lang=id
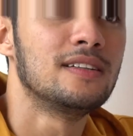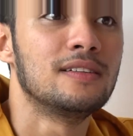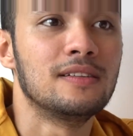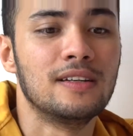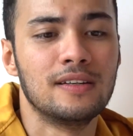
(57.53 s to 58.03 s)

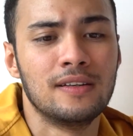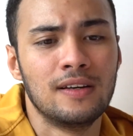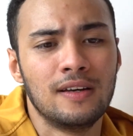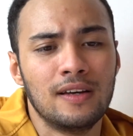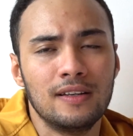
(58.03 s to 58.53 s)
ya
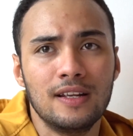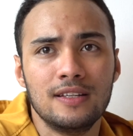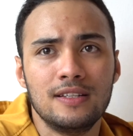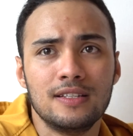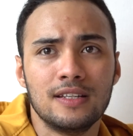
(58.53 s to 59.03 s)

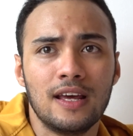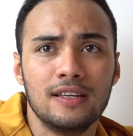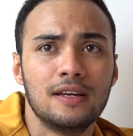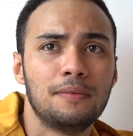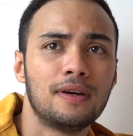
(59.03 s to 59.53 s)

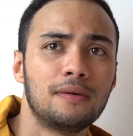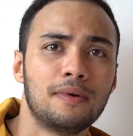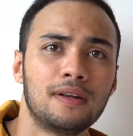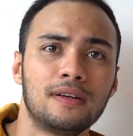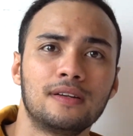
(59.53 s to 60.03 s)
harus bisa
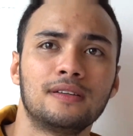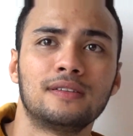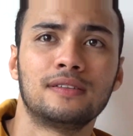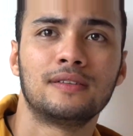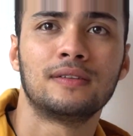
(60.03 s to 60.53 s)
kan semuanya
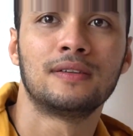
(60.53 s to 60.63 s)
dan